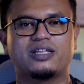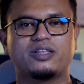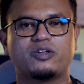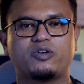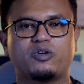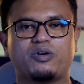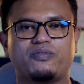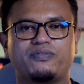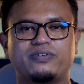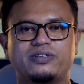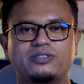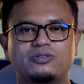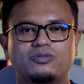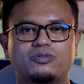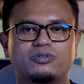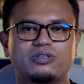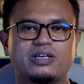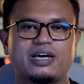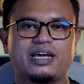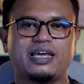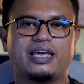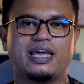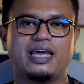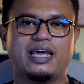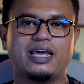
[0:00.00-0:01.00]
তাদের অফিস
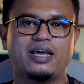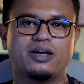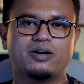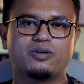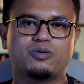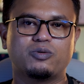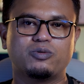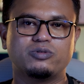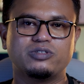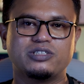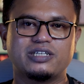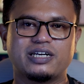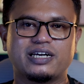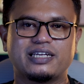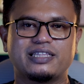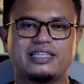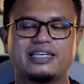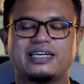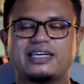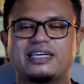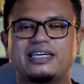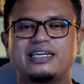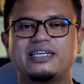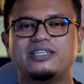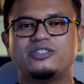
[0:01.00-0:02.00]
কোথায় কোন জায়গাতে
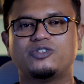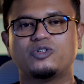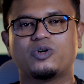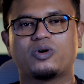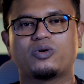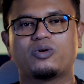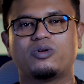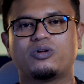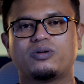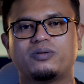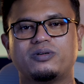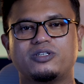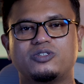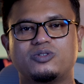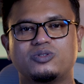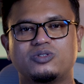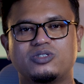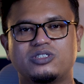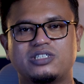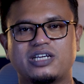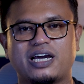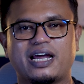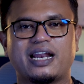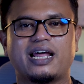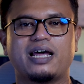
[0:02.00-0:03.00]
কি সকল কিছু
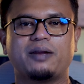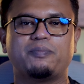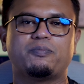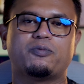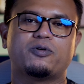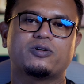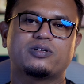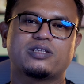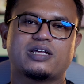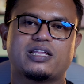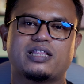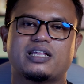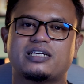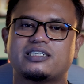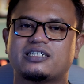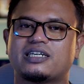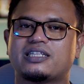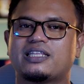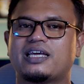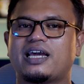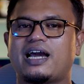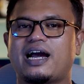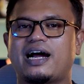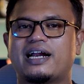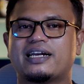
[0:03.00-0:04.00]
জানার পর তাদের
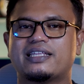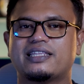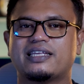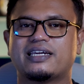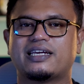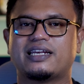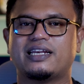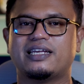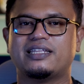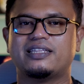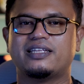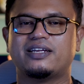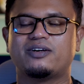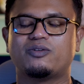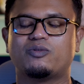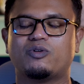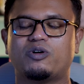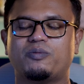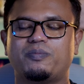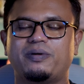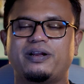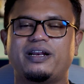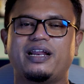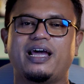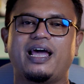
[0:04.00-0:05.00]
সাথে আর্থিক লেনদেন
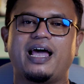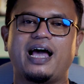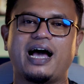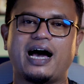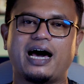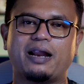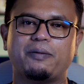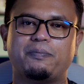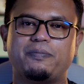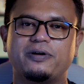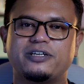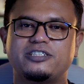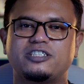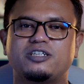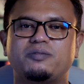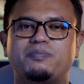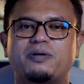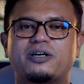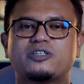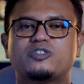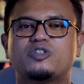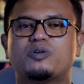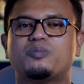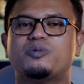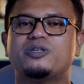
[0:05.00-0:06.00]
করবেন আর
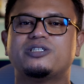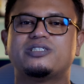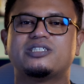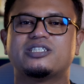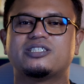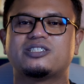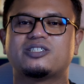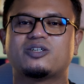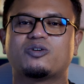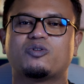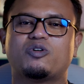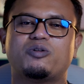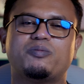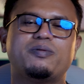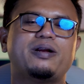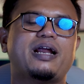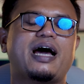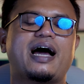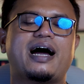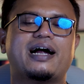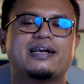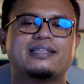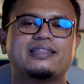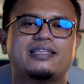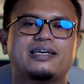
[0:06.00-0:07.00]
বেশিরভাগ সময় চেষ্টা করবেন
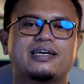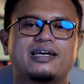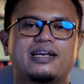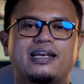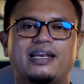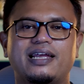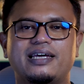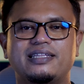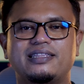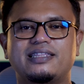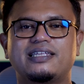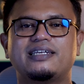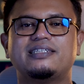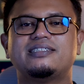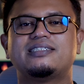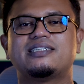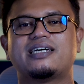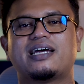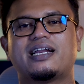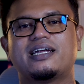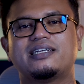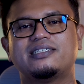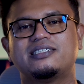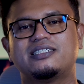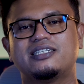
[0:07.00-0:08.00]
আর্থিক লেনদেন
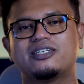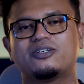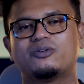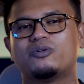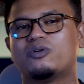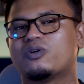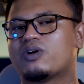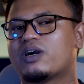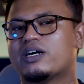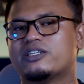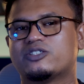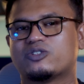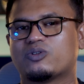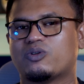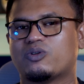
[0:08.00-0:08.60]
ছাড়া যে কোনো কাজ